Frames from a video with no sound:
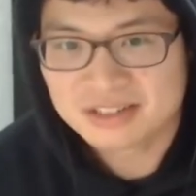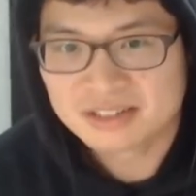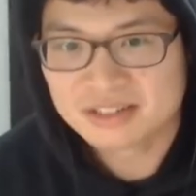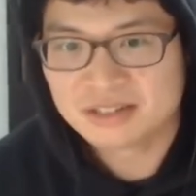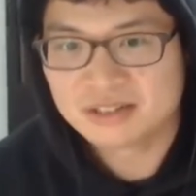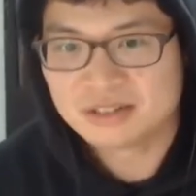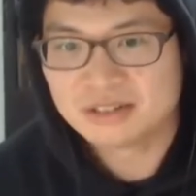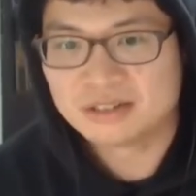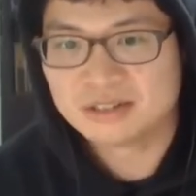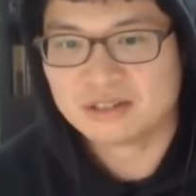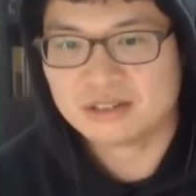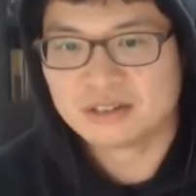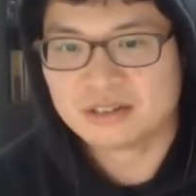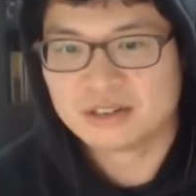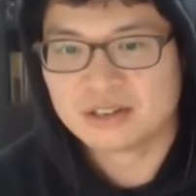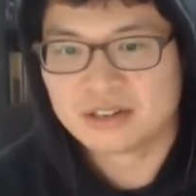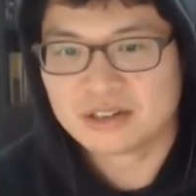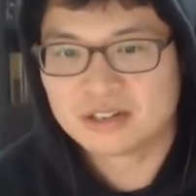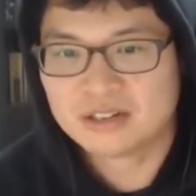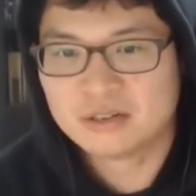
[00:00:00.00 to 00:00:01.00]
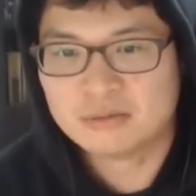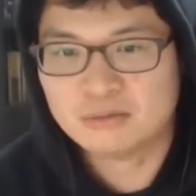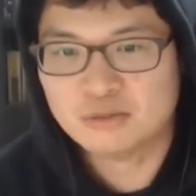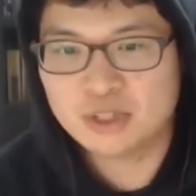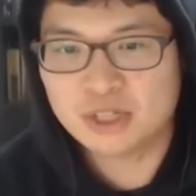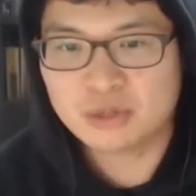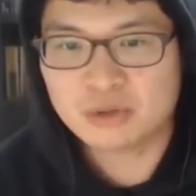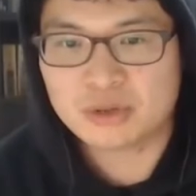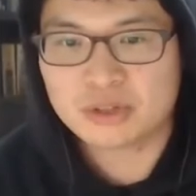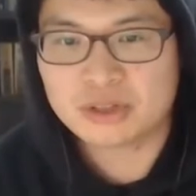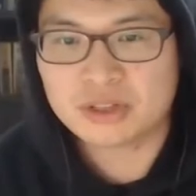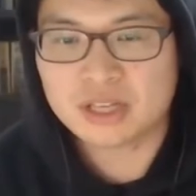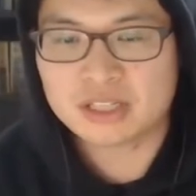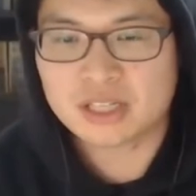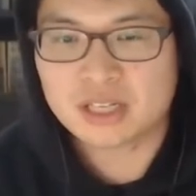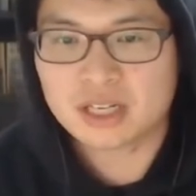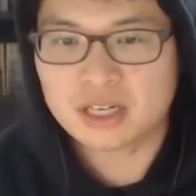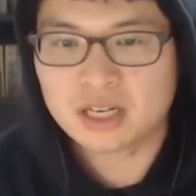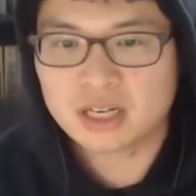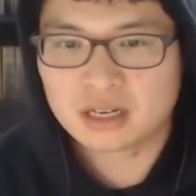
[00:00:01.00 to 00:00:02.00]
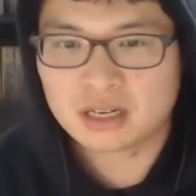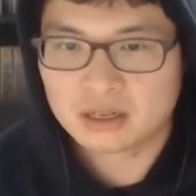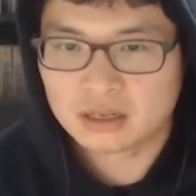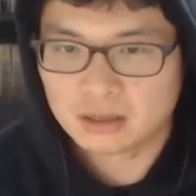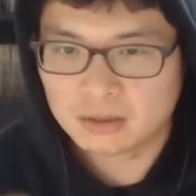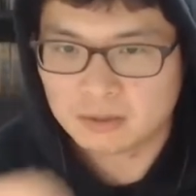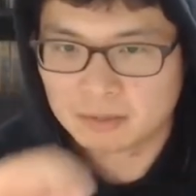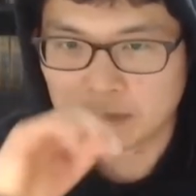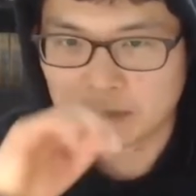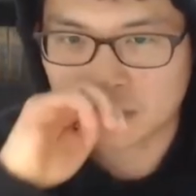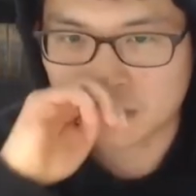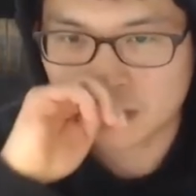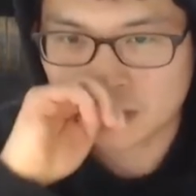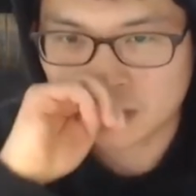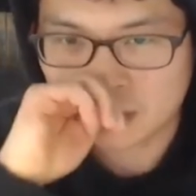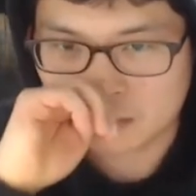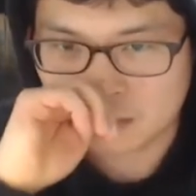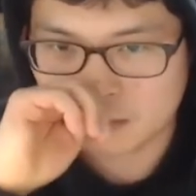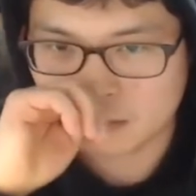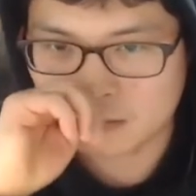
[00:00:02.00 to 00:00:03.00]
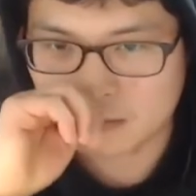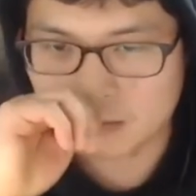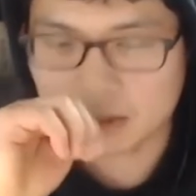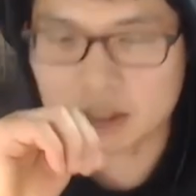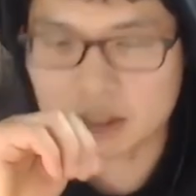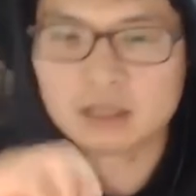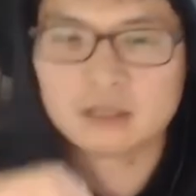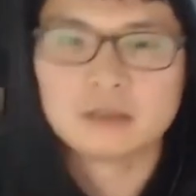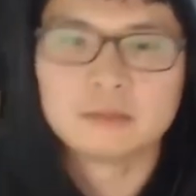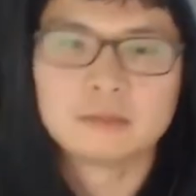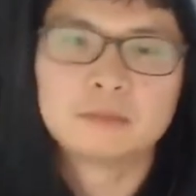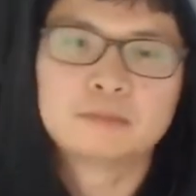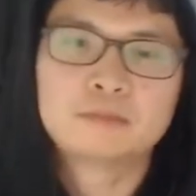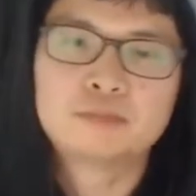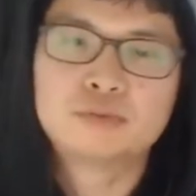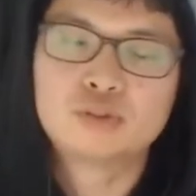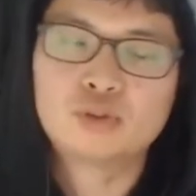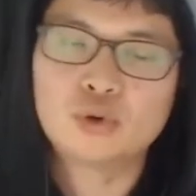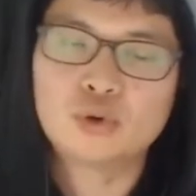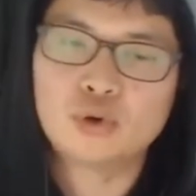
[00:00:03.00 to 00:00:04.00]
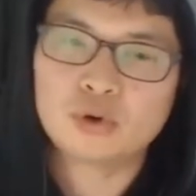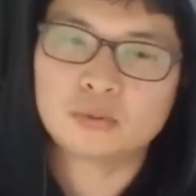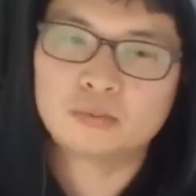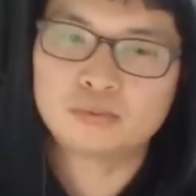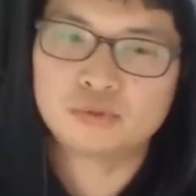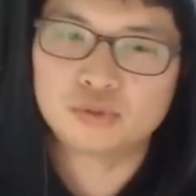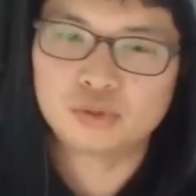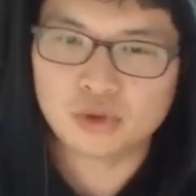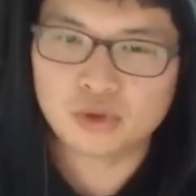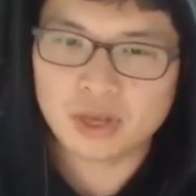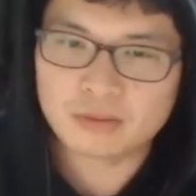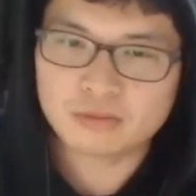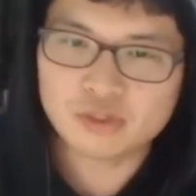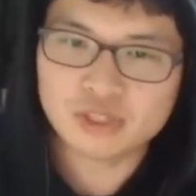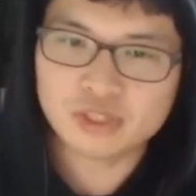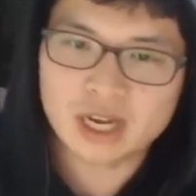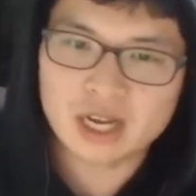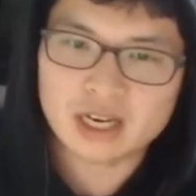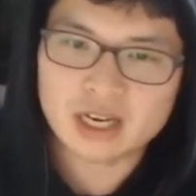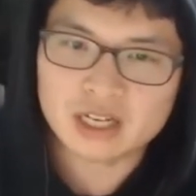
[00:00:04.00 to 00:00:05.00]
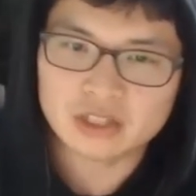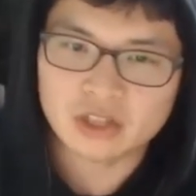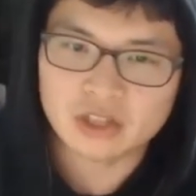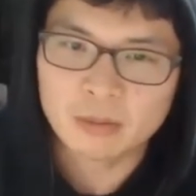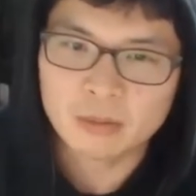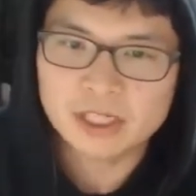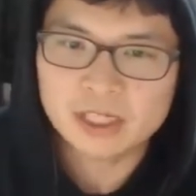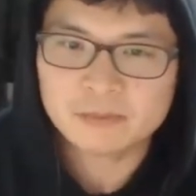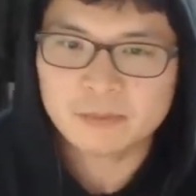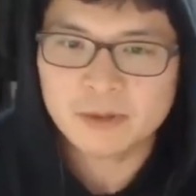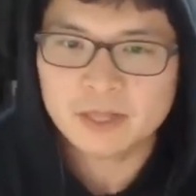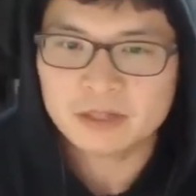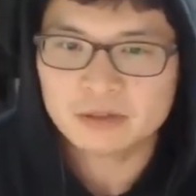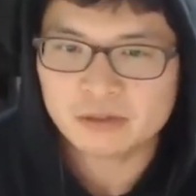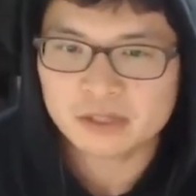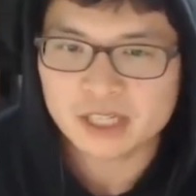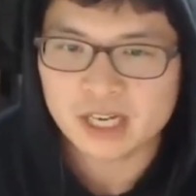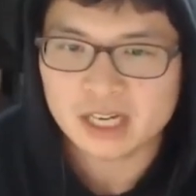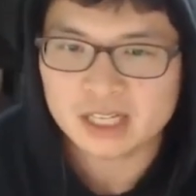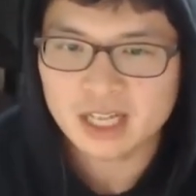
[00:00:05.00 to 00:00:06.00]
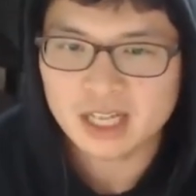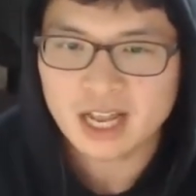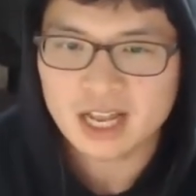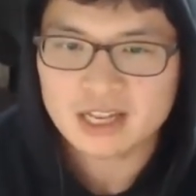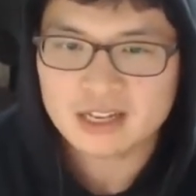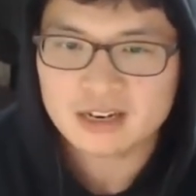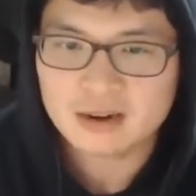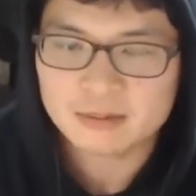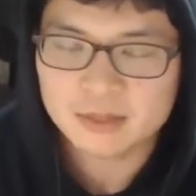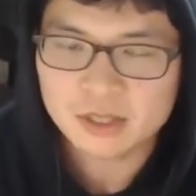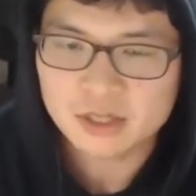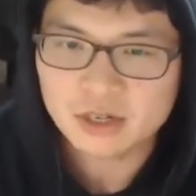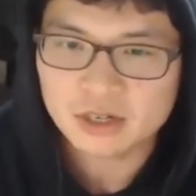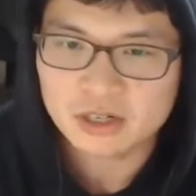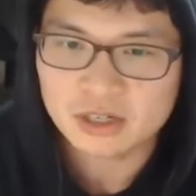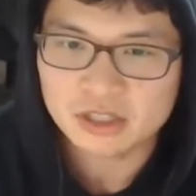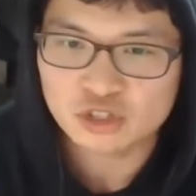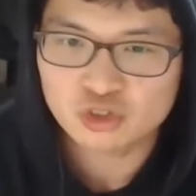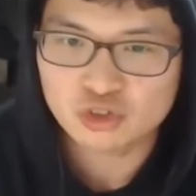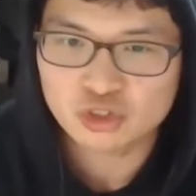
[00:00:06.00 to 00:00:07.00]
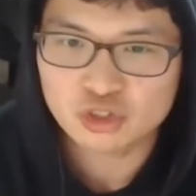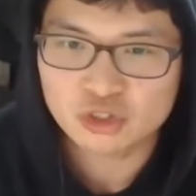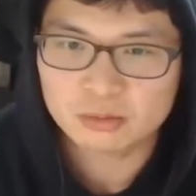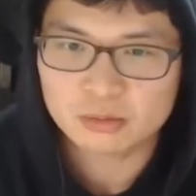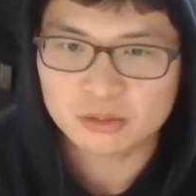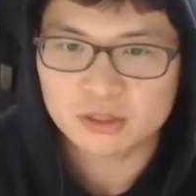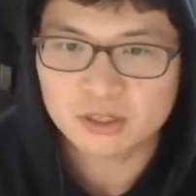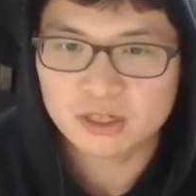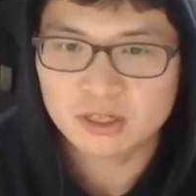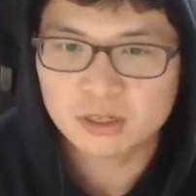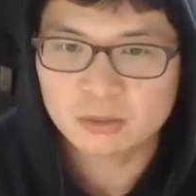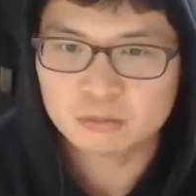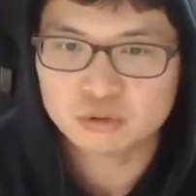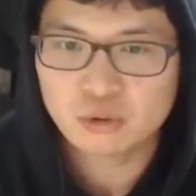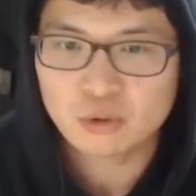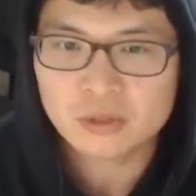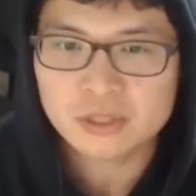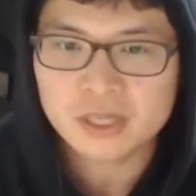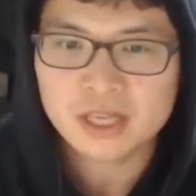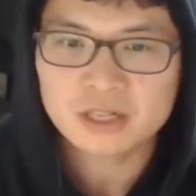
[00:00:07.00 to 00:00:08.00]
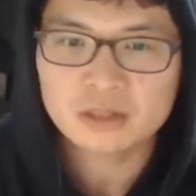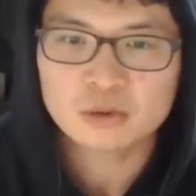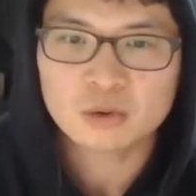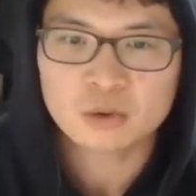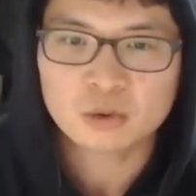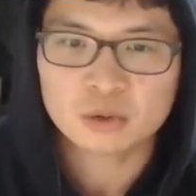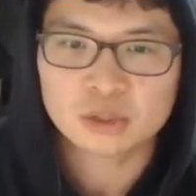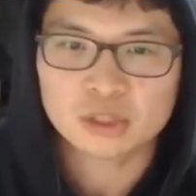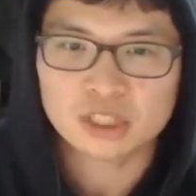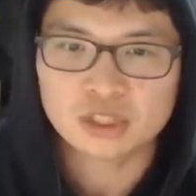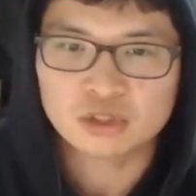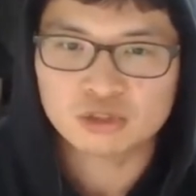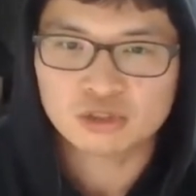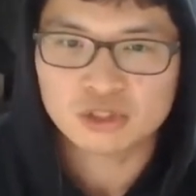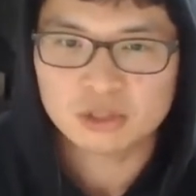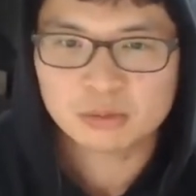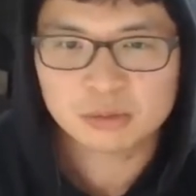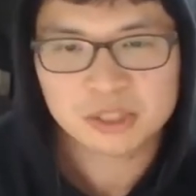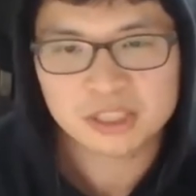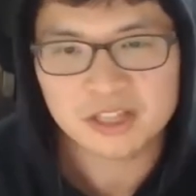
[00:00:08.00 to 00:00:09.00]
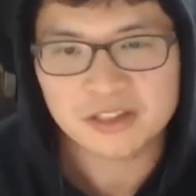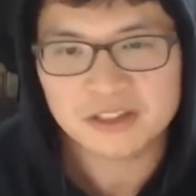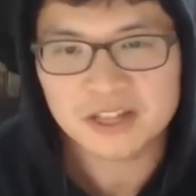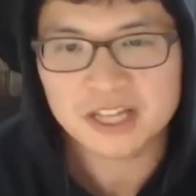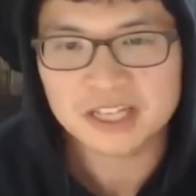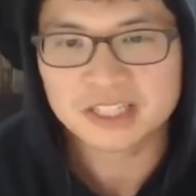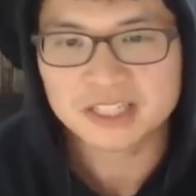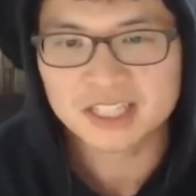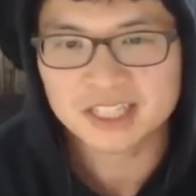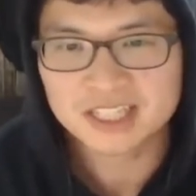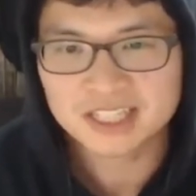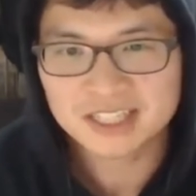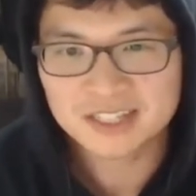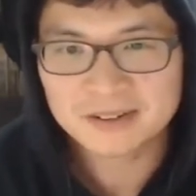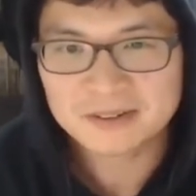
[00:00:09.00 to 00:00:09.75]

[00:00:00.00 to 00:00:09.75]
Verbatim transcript: 그그 그 문제도 있다잖아. 뭐지? 그 부족 부족의 문제가 아니라 더블 스펜드도 장난 아니라면서 이중지불 부동산을 어. 놓고 이중지불이 된다는데